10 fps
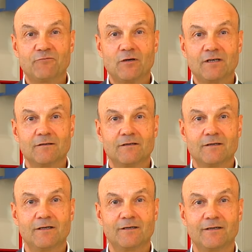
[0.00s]
foi,
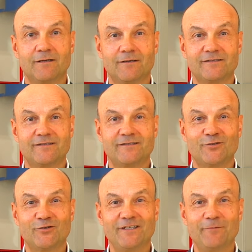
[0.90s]

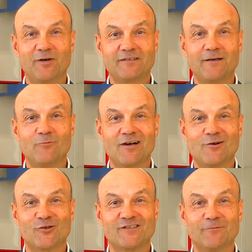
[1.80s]
ce n'est pas tellement à
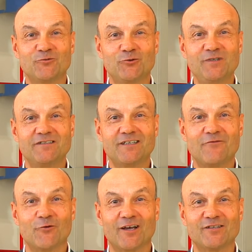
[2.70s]
l'Oxam suisse qu'il
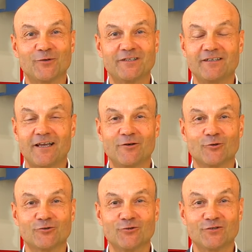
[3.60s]
faudrait souhaiter
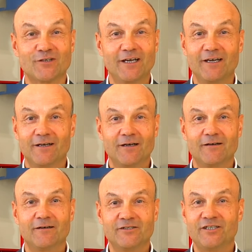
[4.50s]
quelque chose.
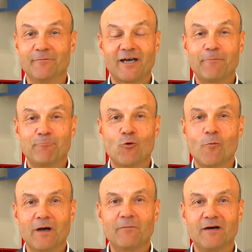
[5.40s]
Euh, j'aimerais pour
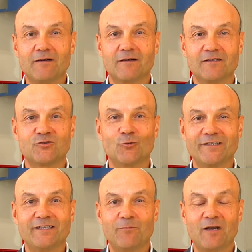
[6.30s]
ma part
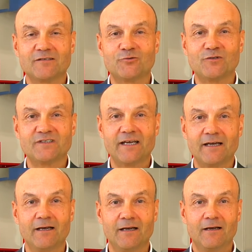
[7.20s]
souhaiter plein
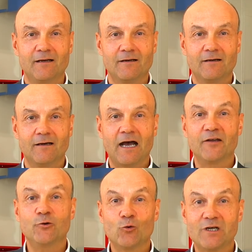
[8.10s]
succès euh,
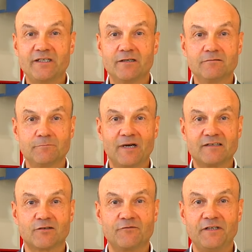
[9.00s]
à nos clients
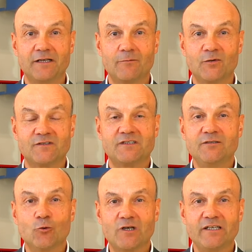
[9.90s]
parce que finalement, si
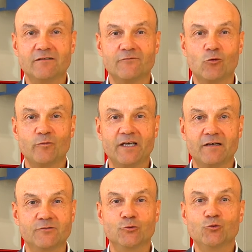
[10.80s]
nos clients vont bien,
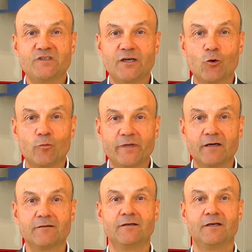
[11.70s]
nous irons
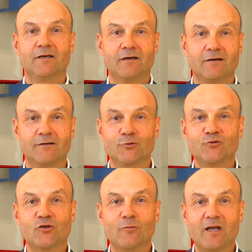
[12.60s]
bien. Euh, nous
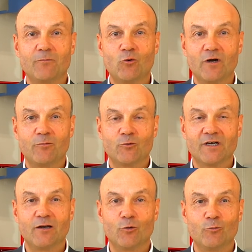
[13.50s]
sommes là pour
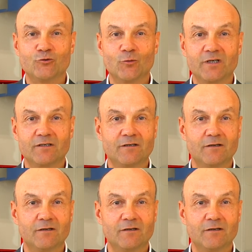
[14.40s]
répondre à leurs besoins.